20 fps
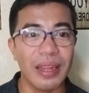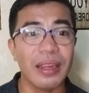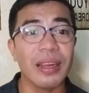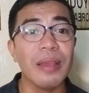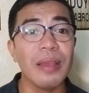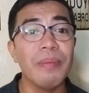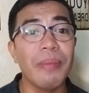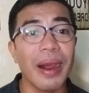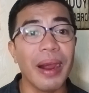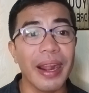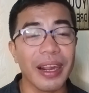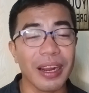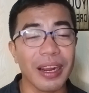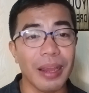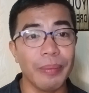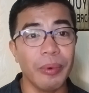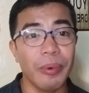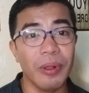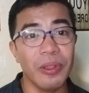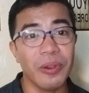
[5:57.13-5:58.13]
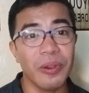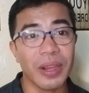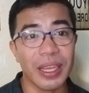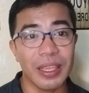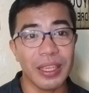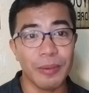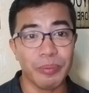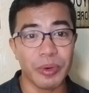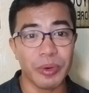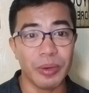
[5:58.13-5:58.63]
Remarkable yung
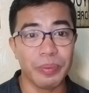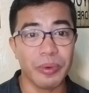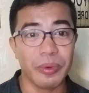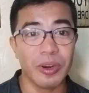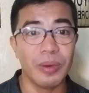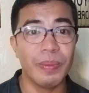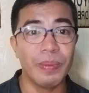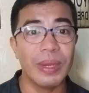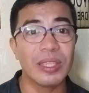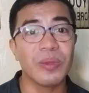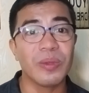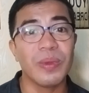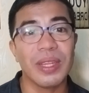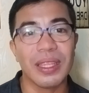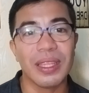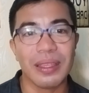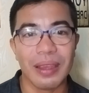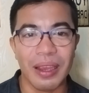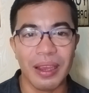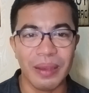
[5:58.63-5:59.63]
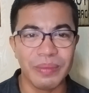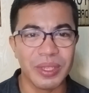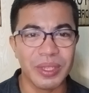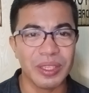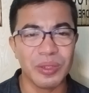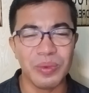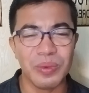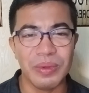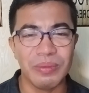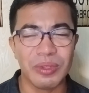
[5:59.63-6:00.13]
kanyang performance when it comes sa
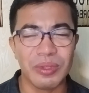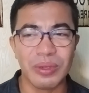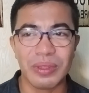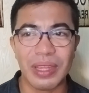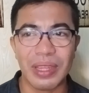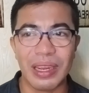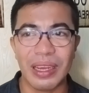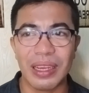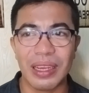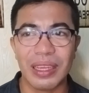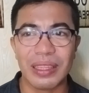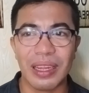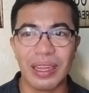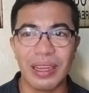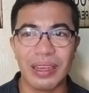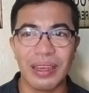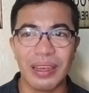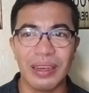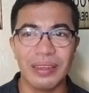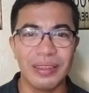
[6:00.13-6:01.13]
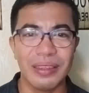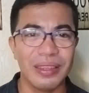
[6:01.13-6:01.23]
swimsuit talaga. talaga,